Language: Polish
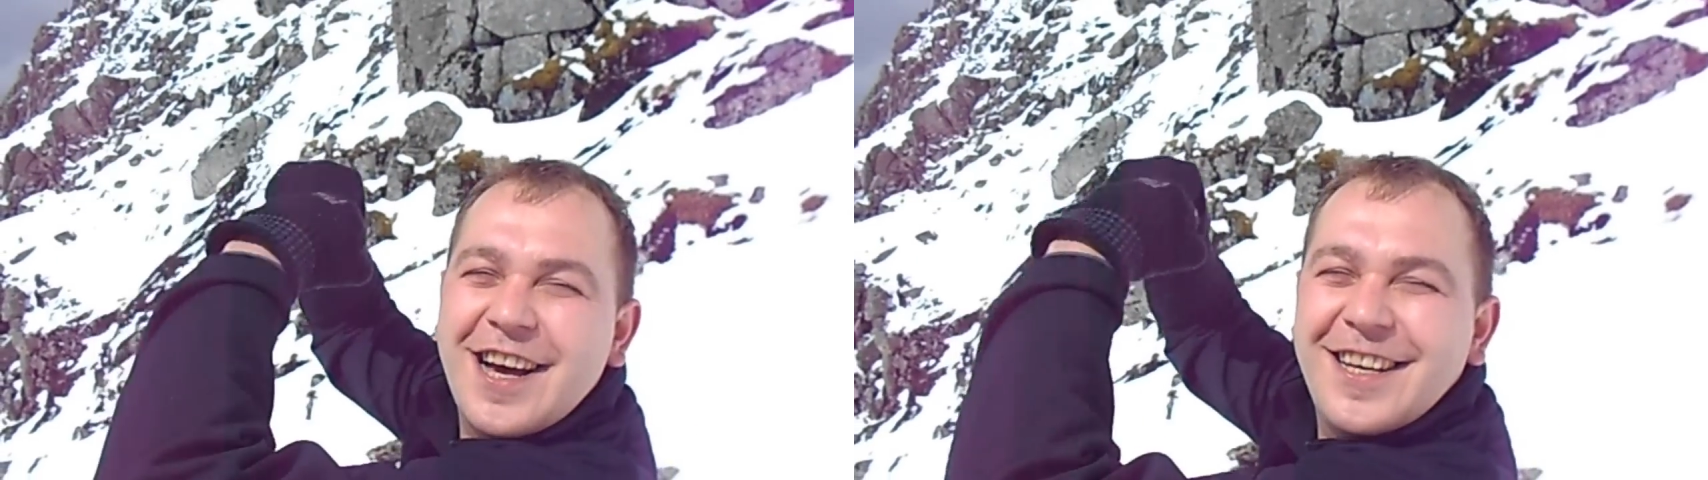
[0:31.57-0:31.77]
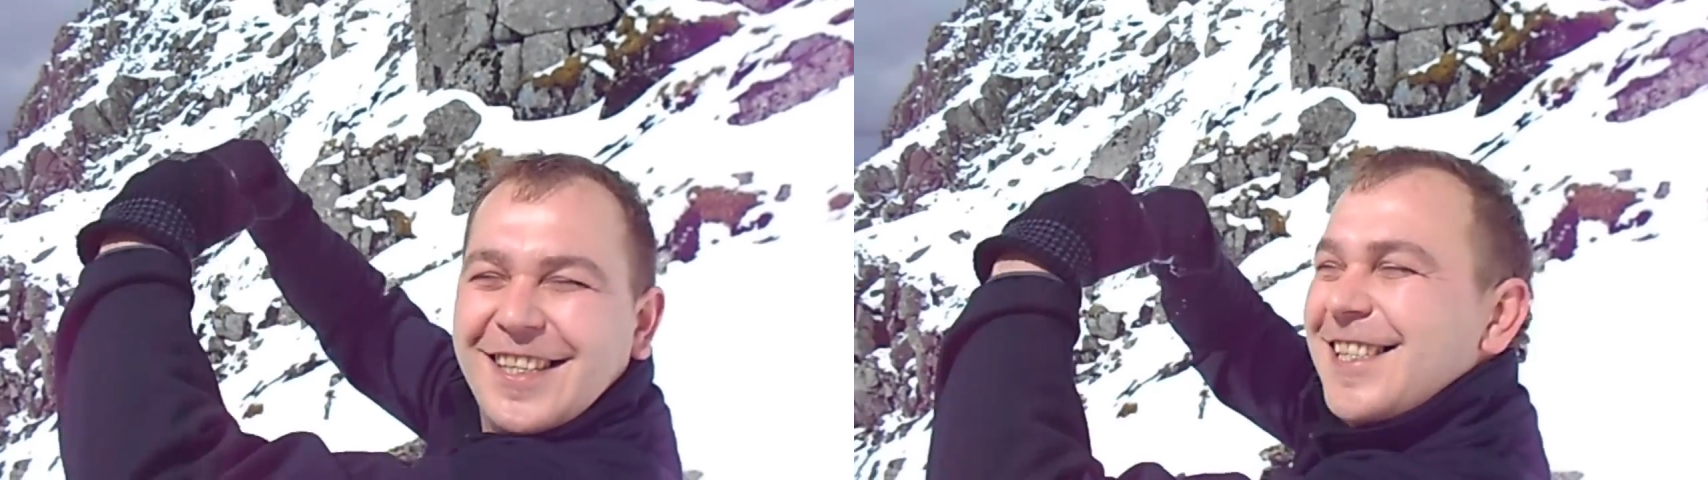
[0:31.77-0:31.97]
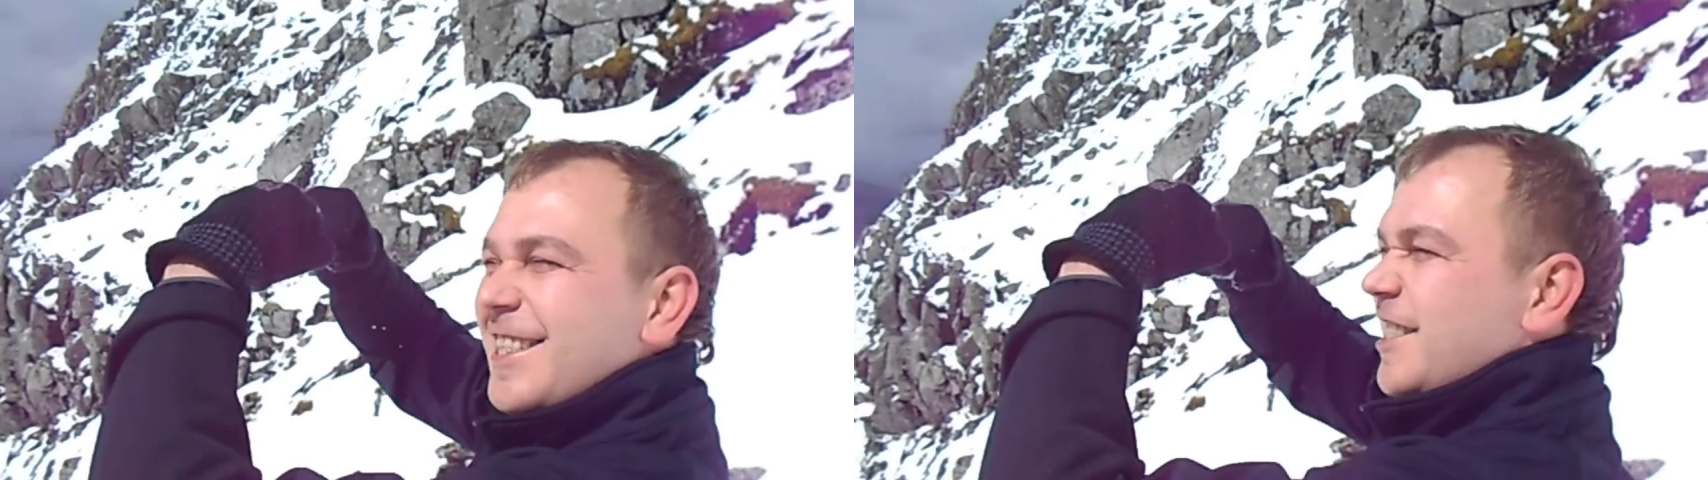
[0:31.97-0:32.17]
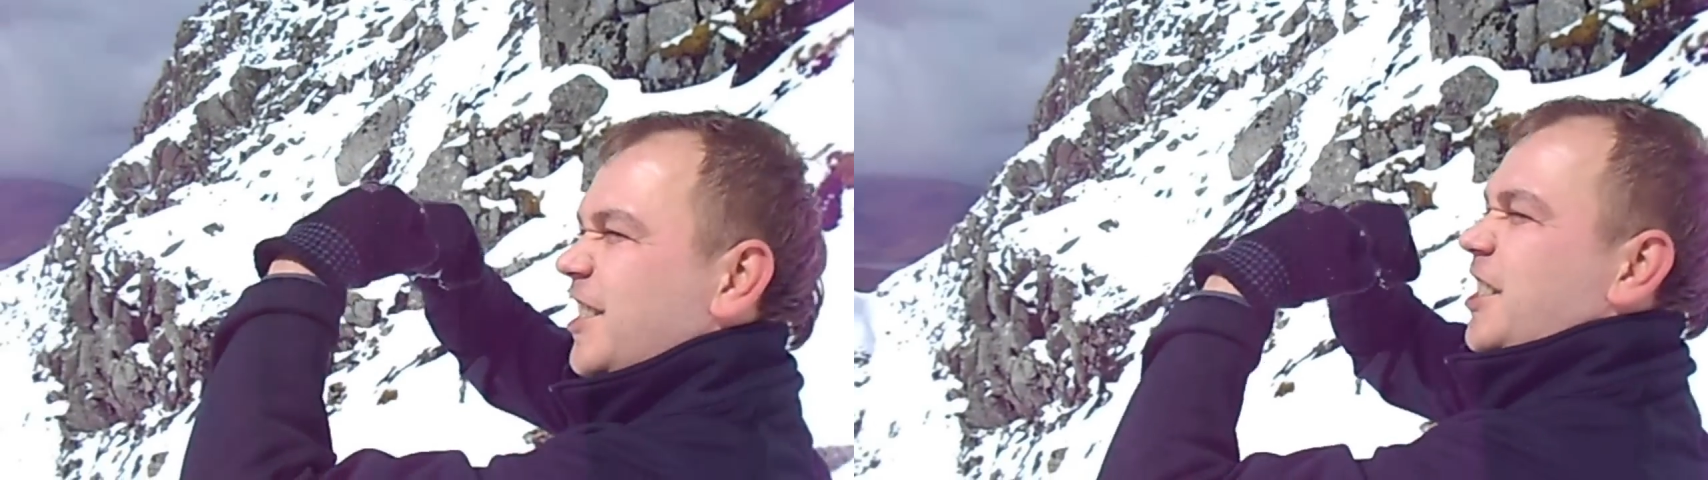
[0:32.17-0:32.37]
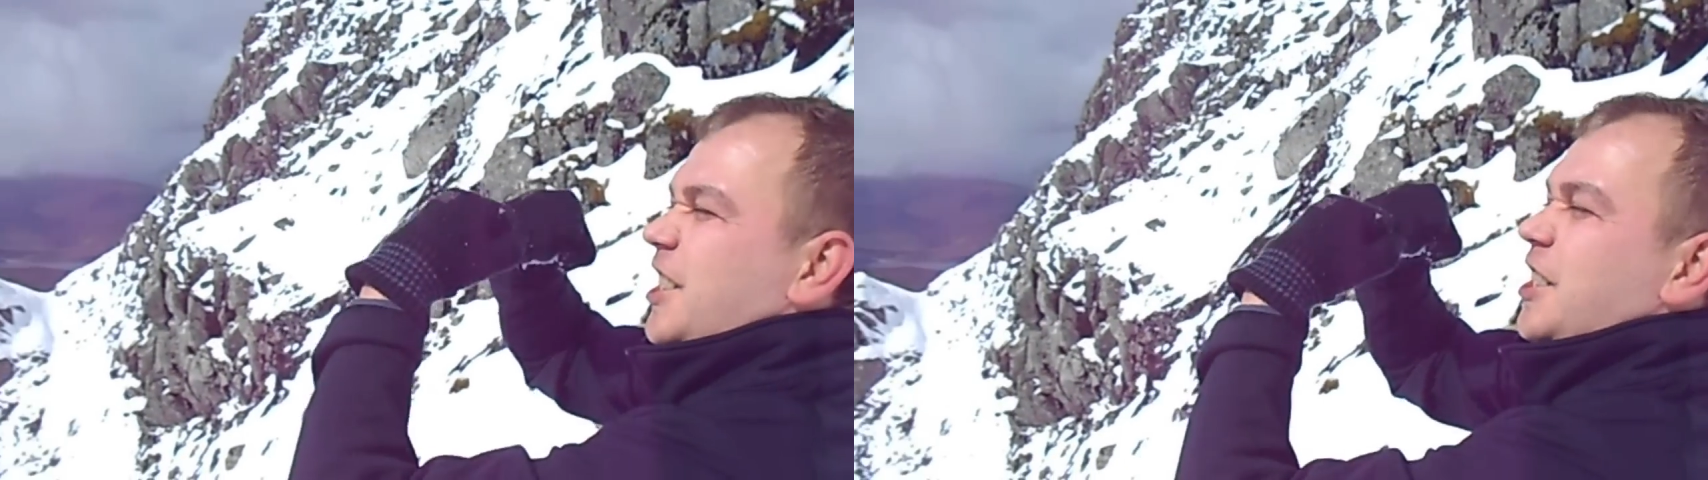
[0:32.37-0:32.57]
Mówi, że już
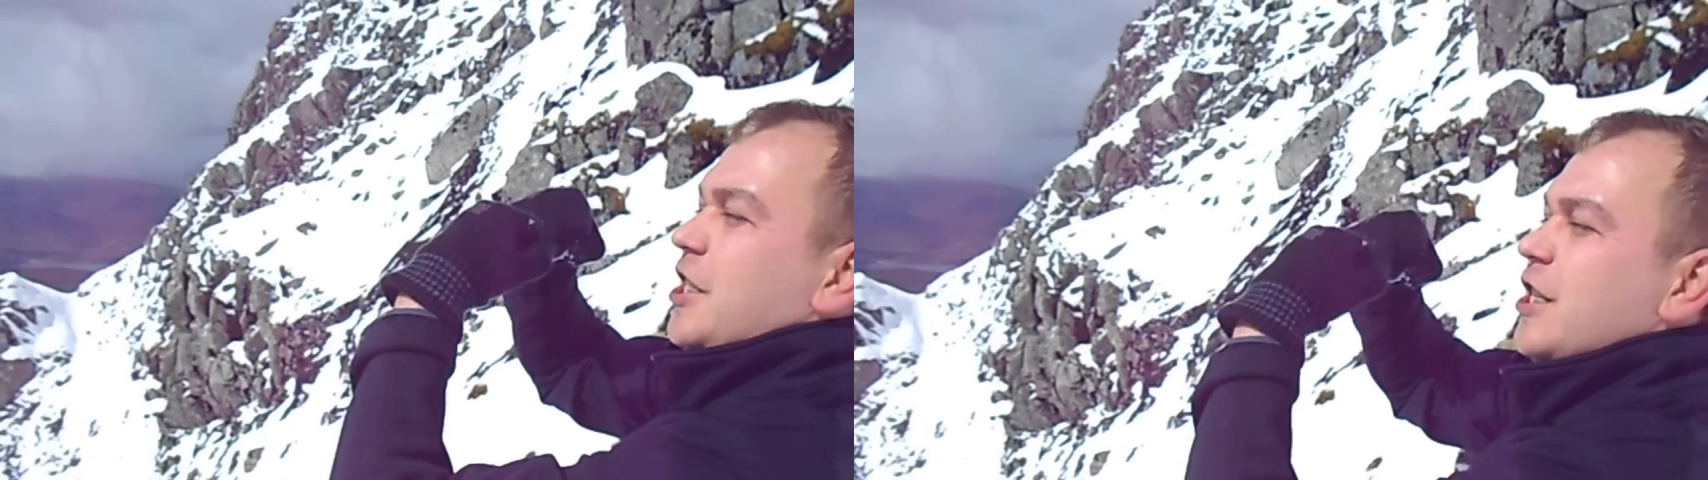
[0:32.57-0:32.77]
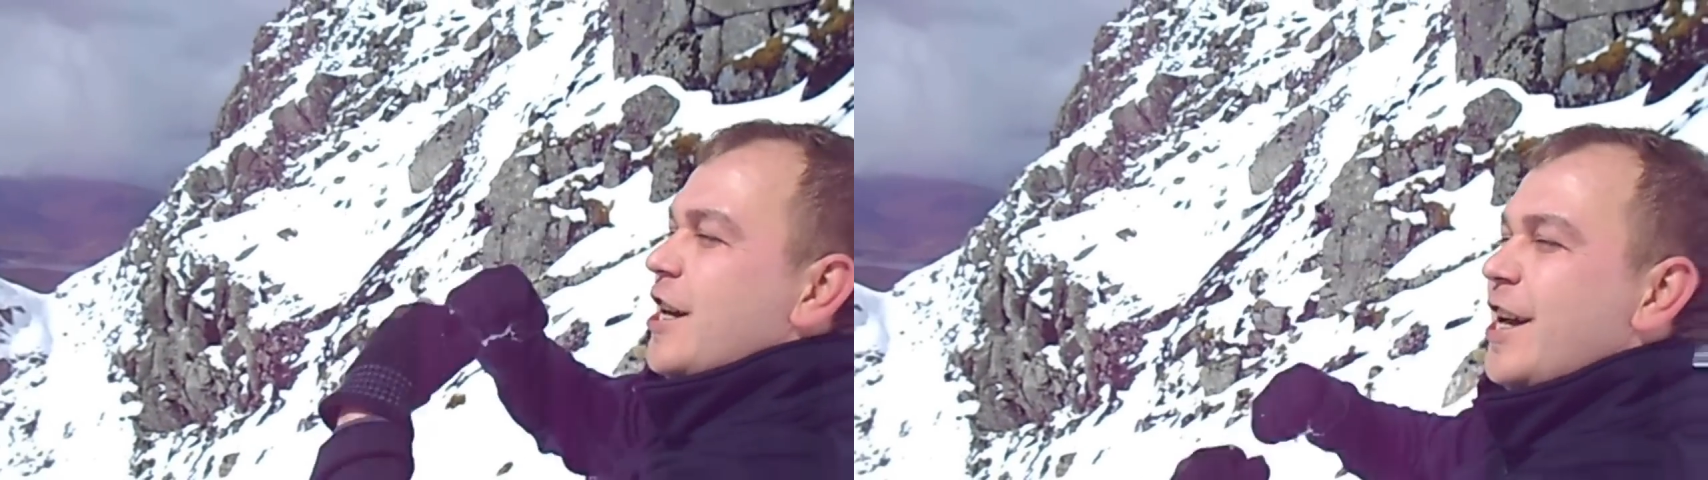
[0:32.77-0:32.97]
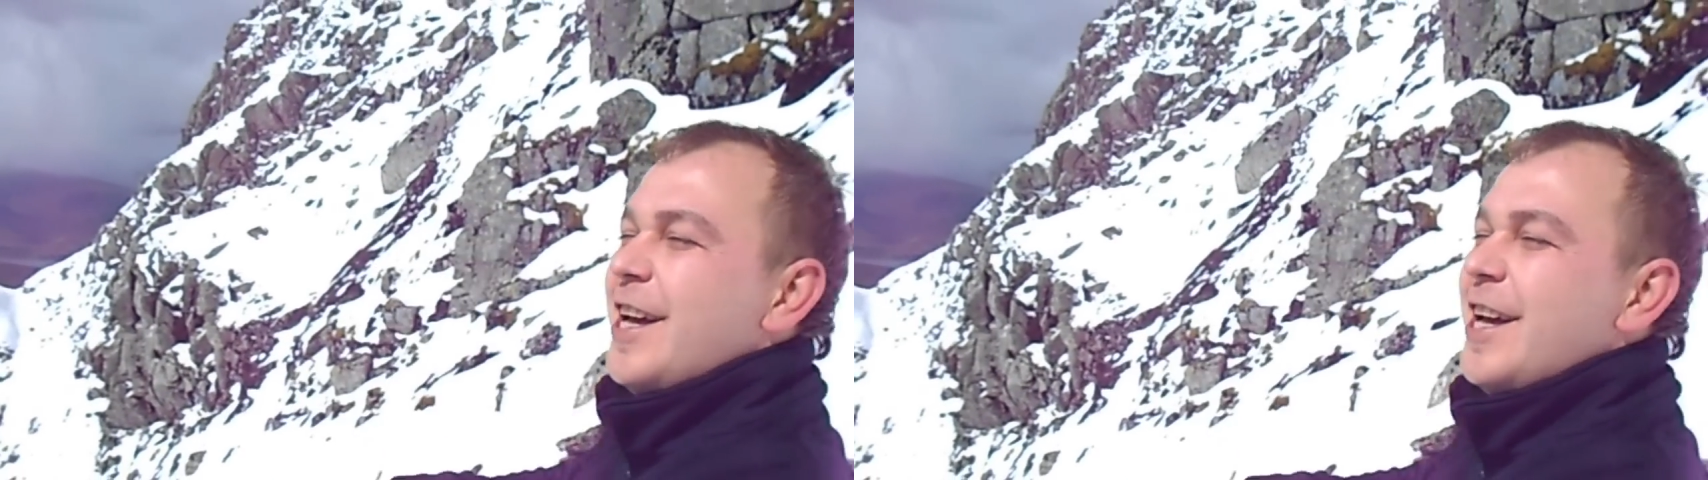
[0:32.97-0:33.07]
nie będzie teraz.